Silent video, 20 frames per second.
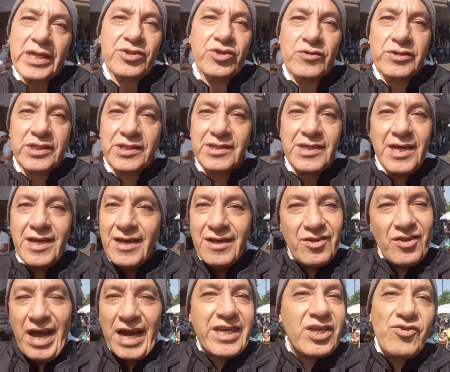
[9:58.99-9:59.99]
Entonces,
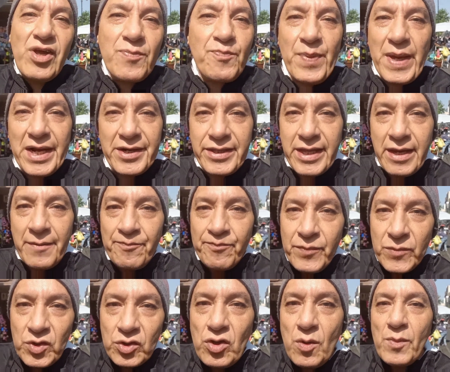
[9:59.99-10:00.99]
aquí no hay pierde.
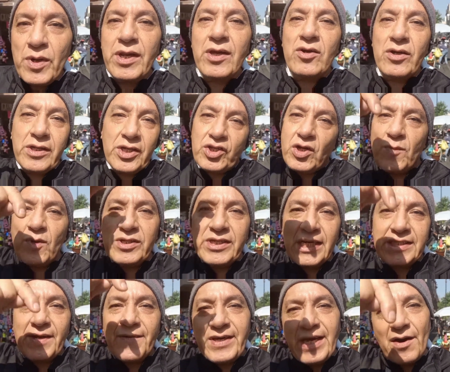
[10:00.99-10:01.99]
Como les digo, de todos
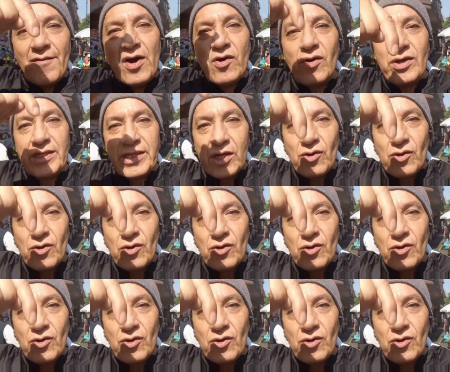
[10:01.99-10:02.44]
ya saben que abajo les